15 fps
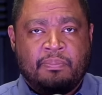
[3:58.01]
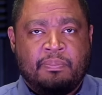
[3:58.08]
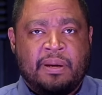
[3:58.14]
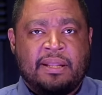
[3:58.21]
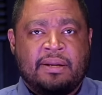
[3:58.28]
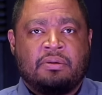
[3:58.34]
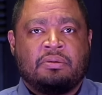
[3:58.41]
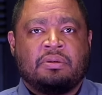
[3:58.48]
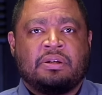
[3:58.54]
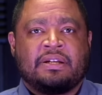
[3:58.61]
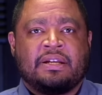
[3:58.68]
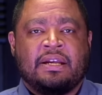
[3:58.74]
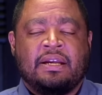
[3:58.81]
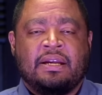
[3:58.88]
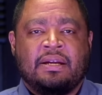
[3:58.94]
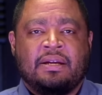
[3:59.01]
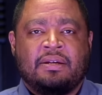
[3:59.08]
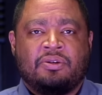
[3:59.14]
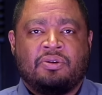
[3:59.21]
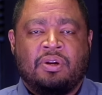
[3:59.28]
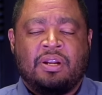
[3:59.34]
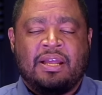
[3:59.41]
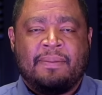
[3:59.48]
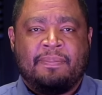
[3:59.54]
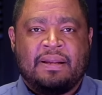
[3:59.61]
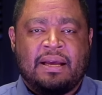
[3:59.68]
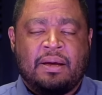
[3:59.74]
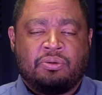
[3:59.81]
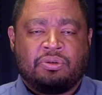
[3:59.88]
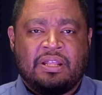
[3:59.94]
pero que yo les he
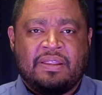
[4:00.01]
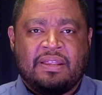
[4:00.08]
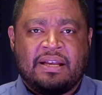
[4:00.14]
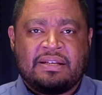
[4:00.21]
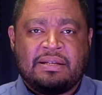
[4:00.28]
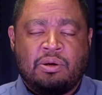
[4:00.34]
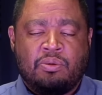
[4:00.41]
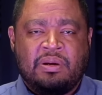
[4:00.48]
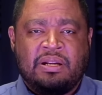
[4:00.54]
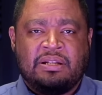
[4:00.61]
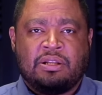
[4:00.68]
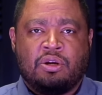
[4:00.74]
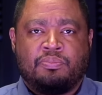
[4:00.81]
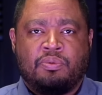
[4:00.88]
explicado a ustedes que sería un ministerio